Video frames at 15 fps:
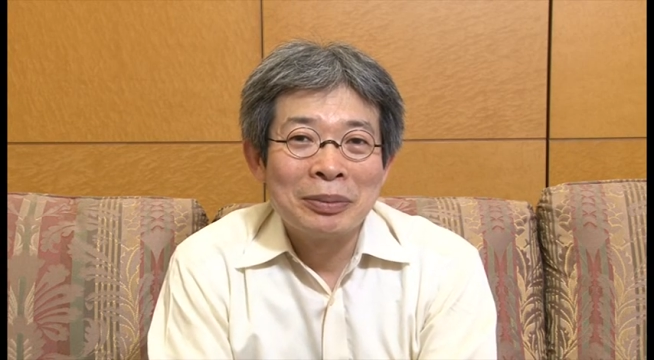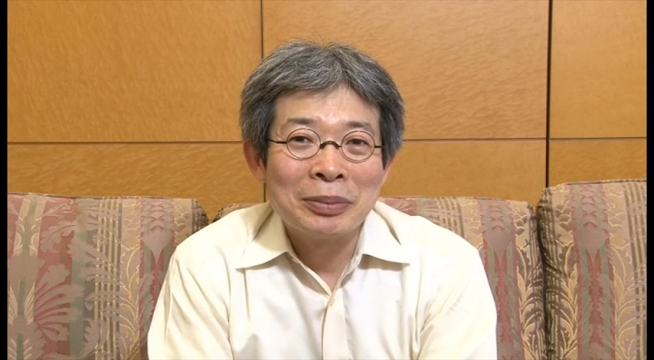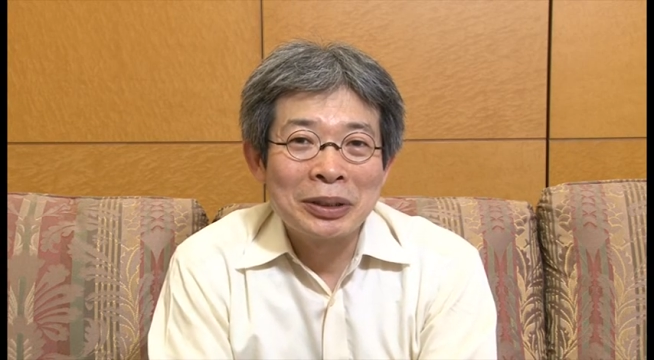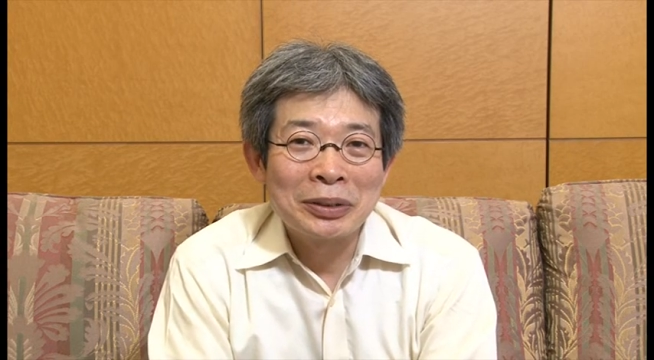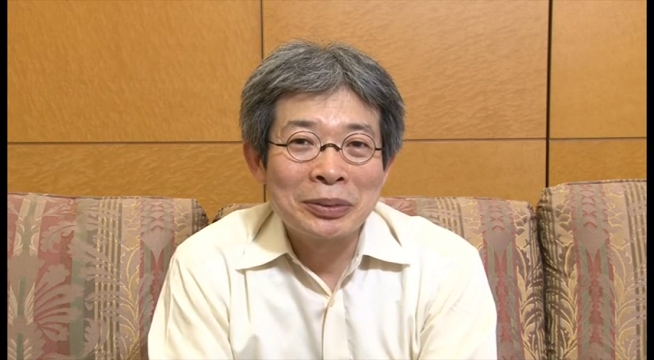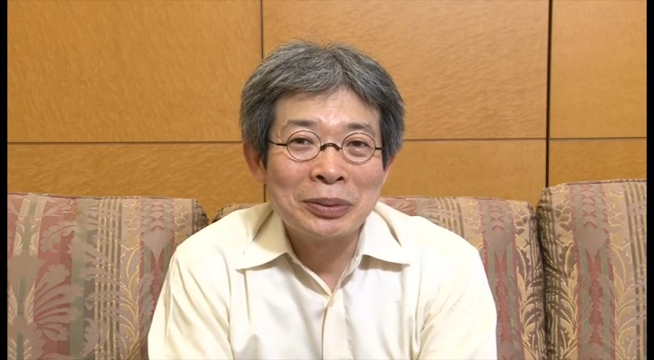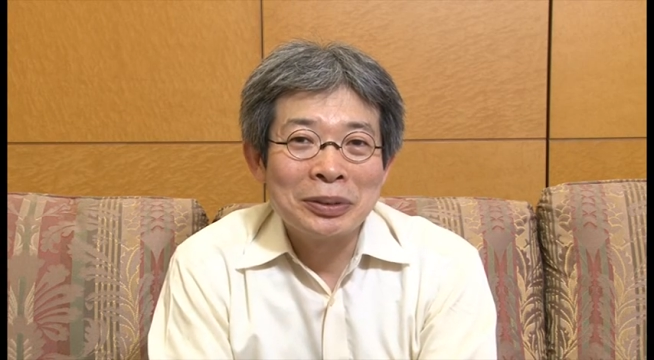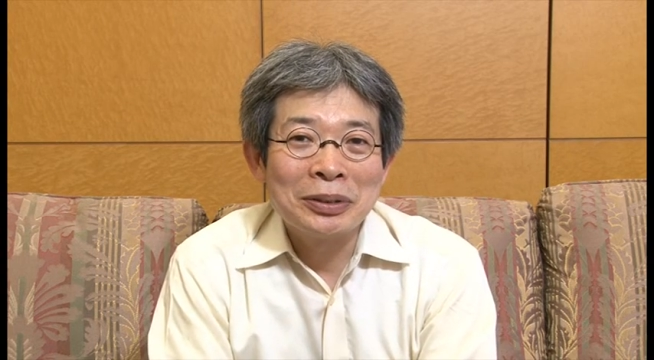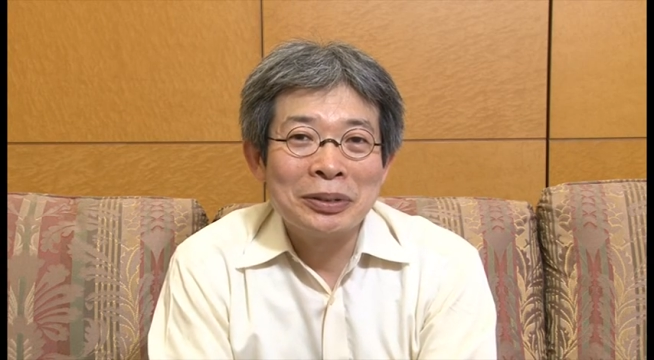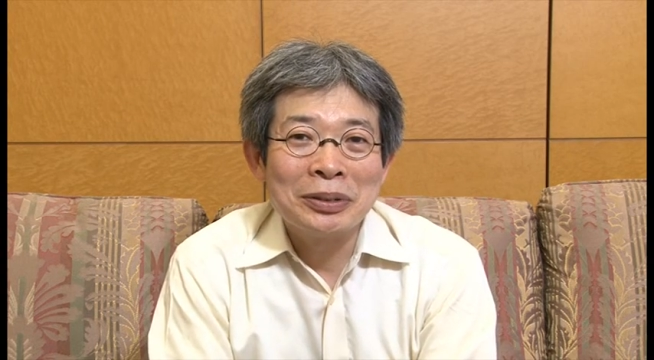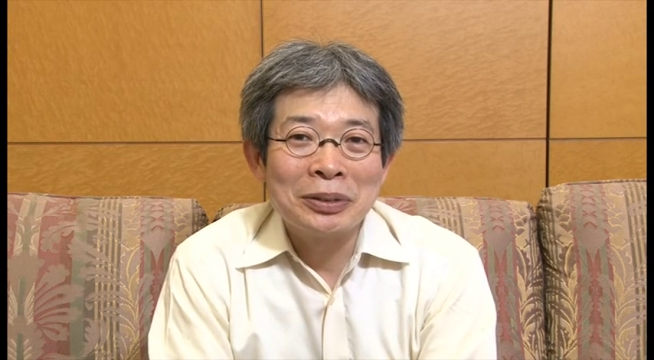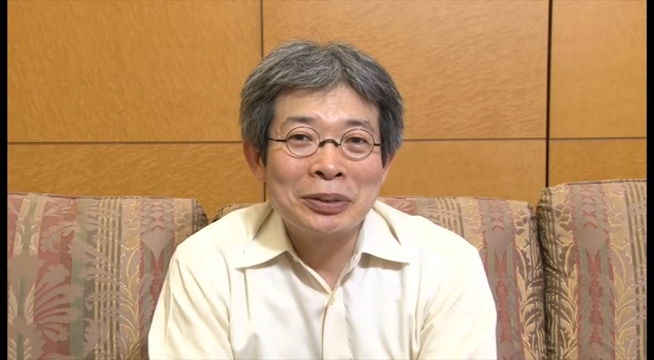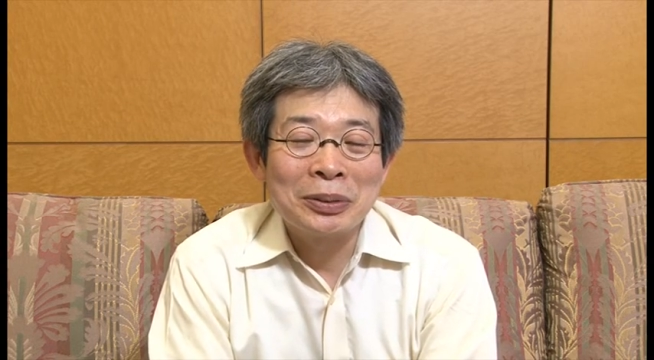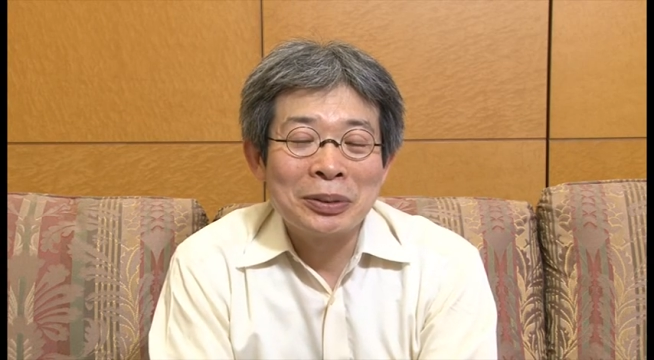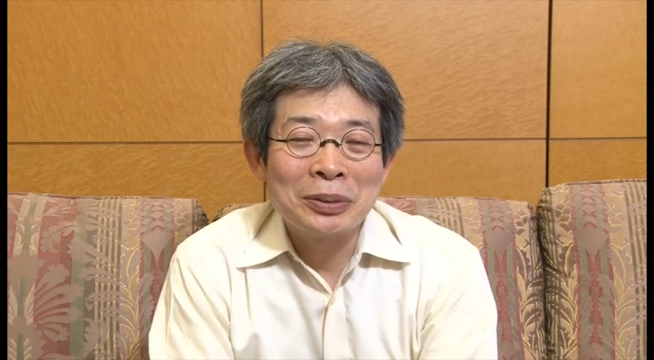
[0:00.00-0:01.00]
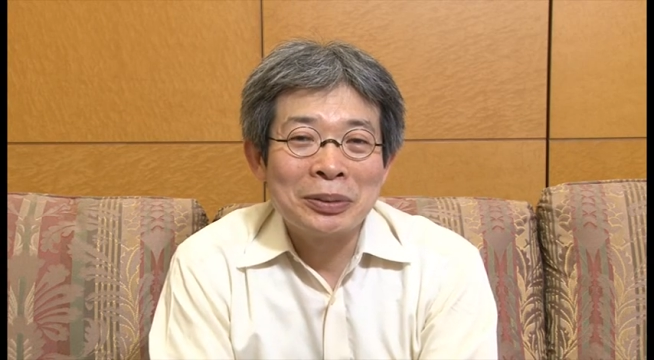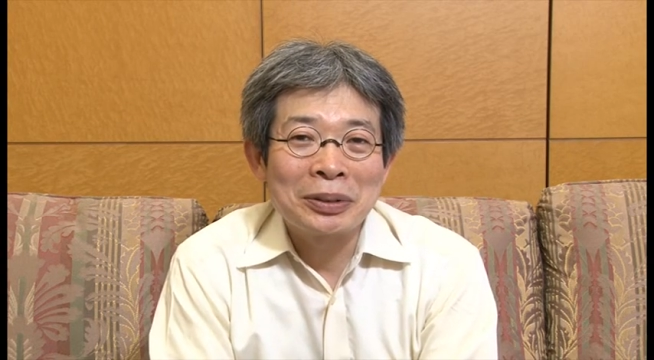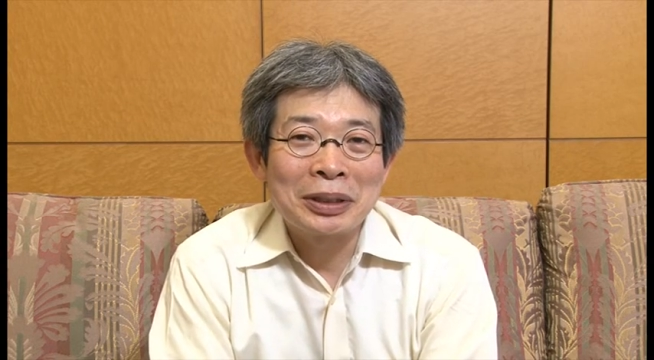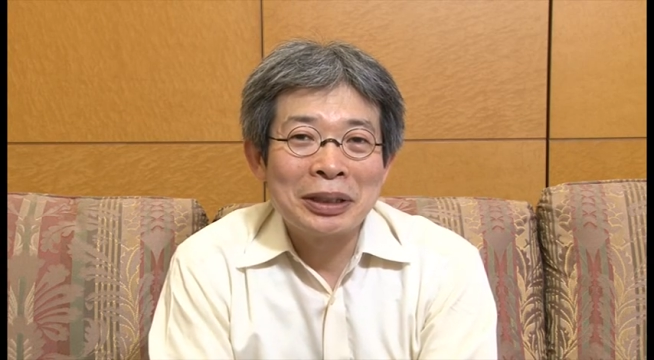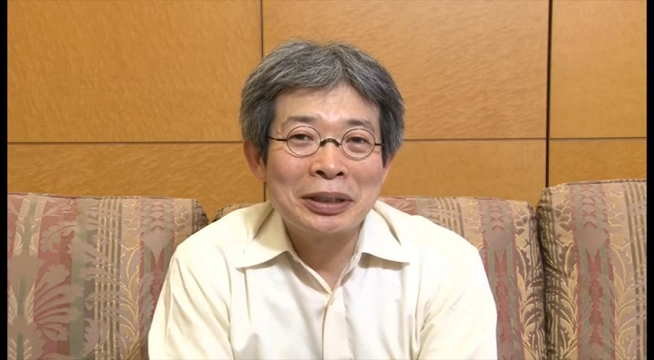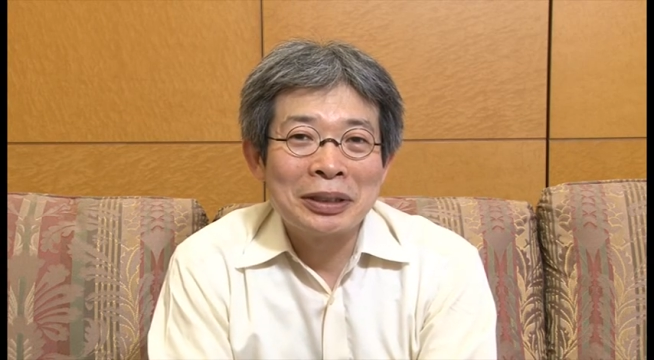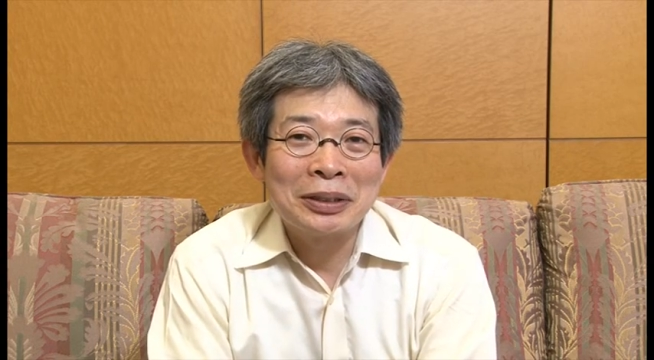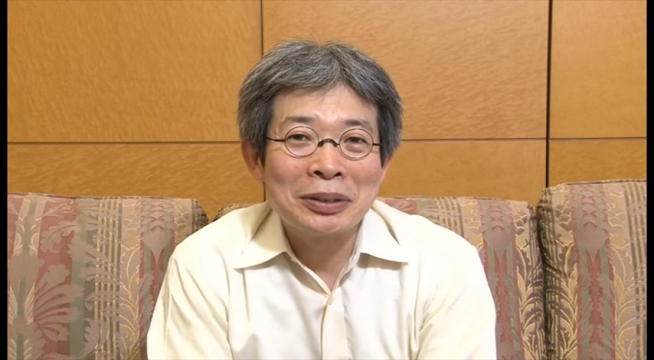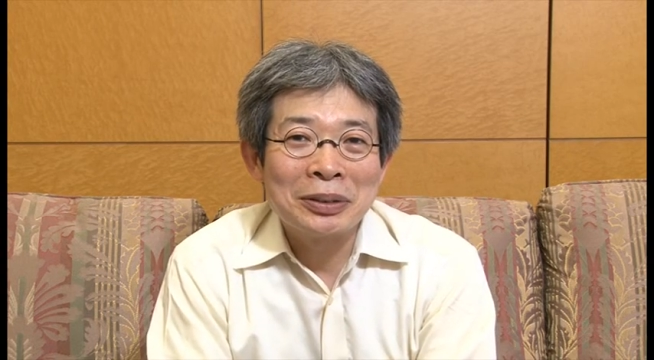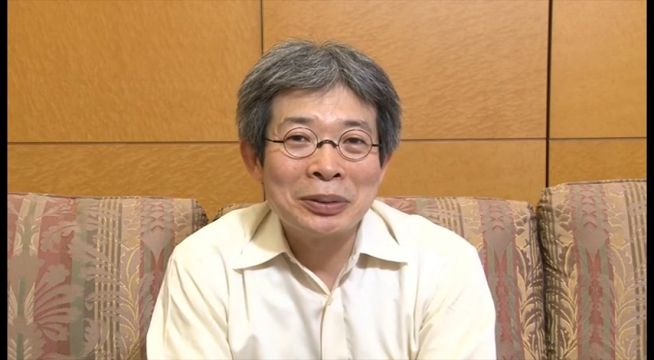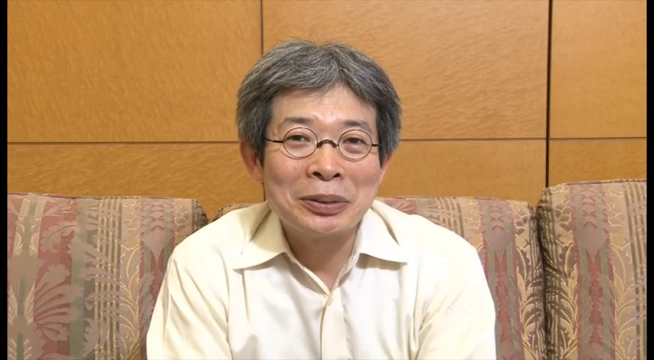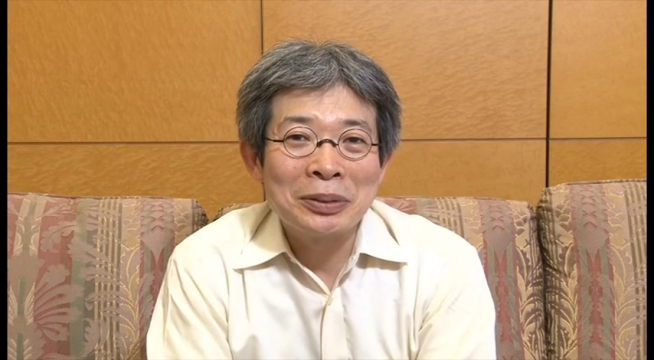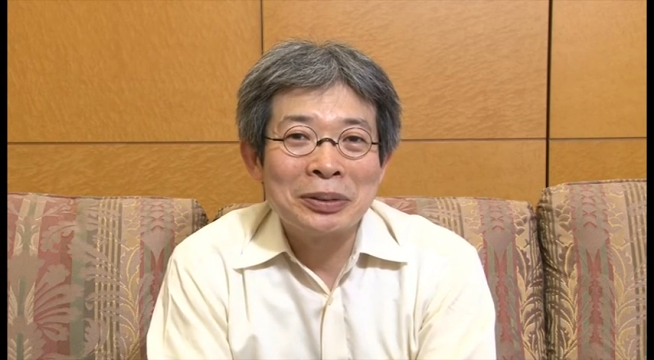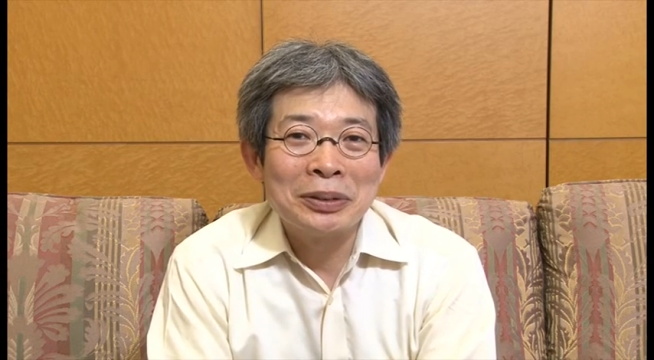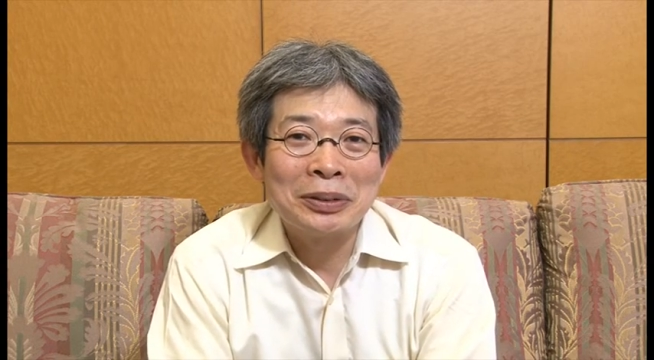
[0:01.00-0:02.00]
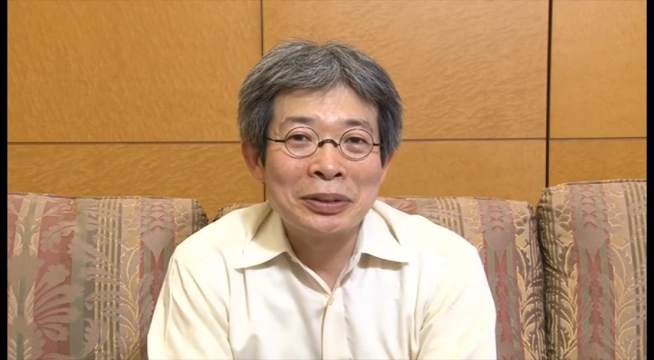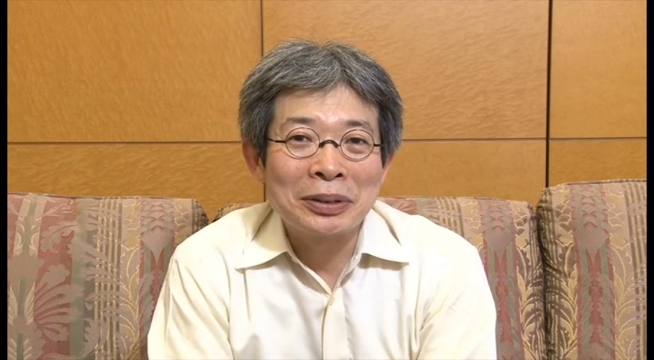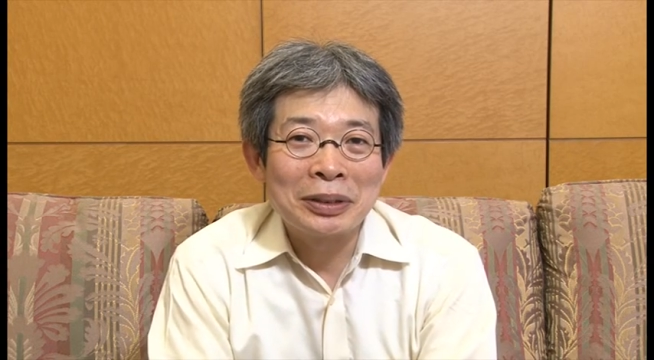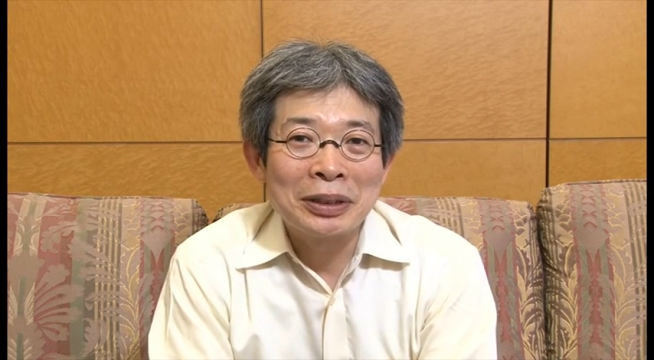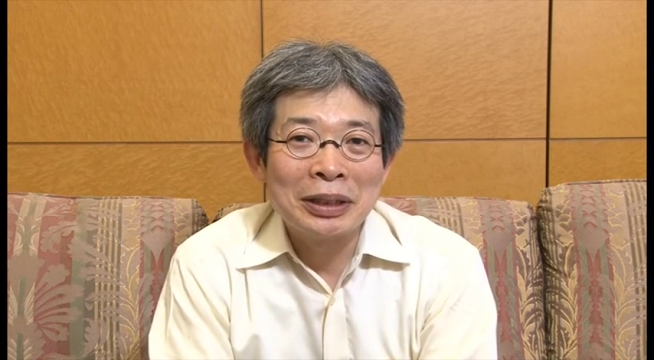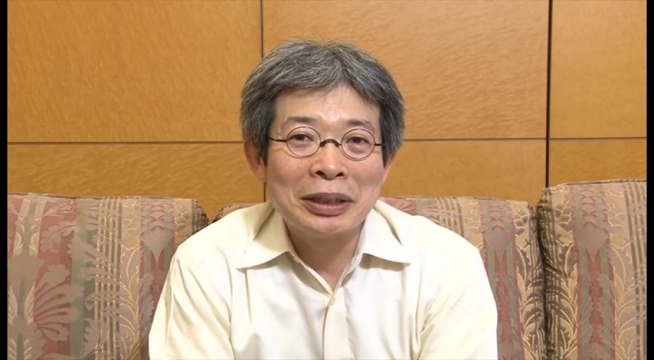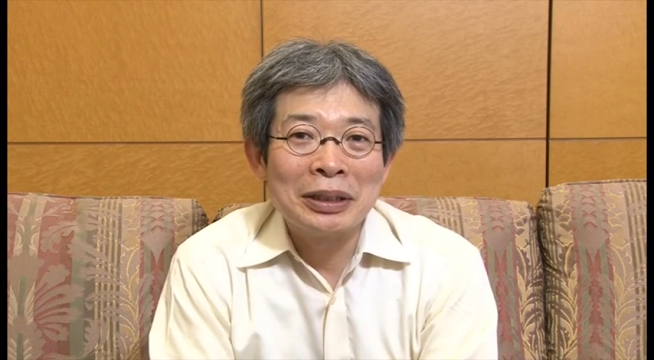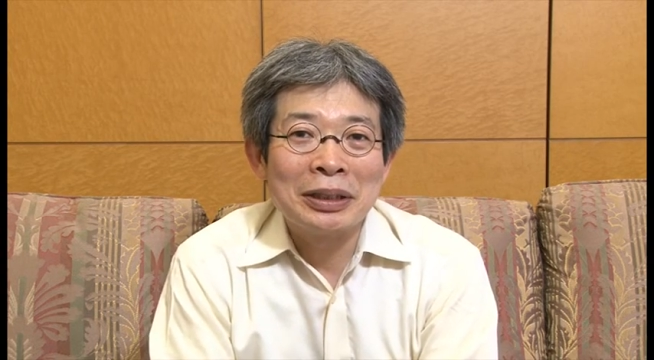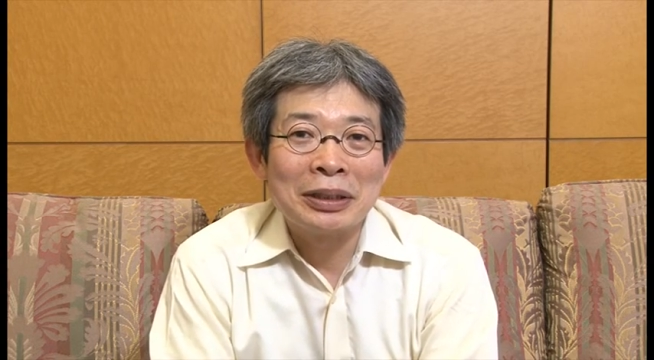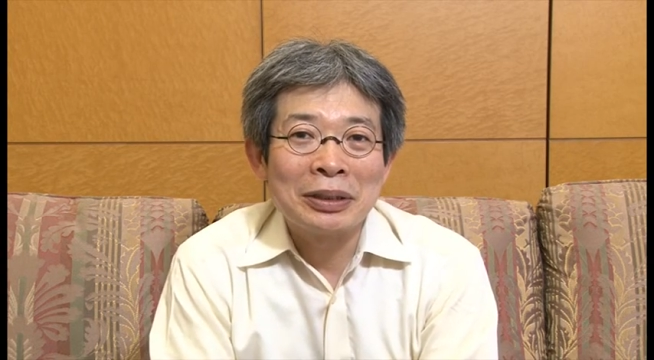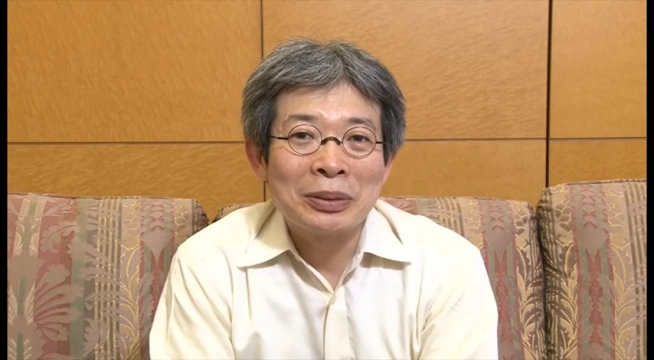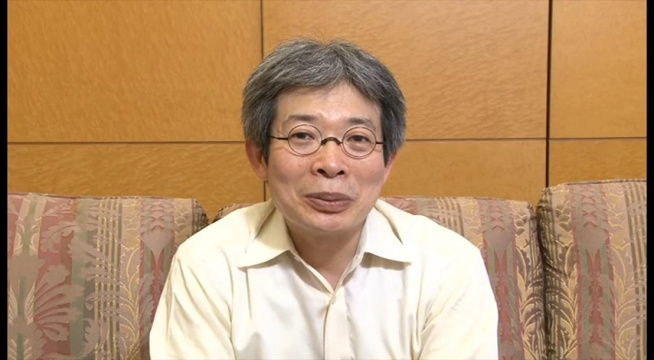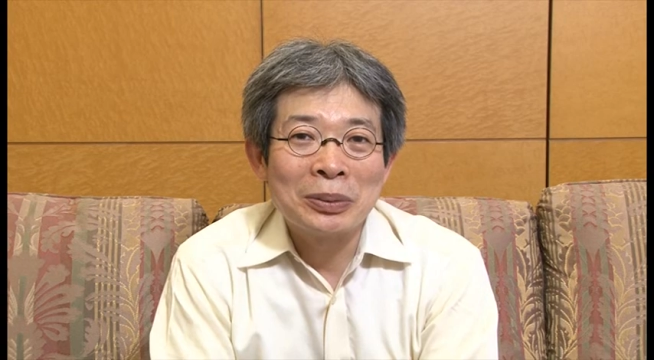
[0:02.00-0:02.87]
まあ、そういうことを経験することによって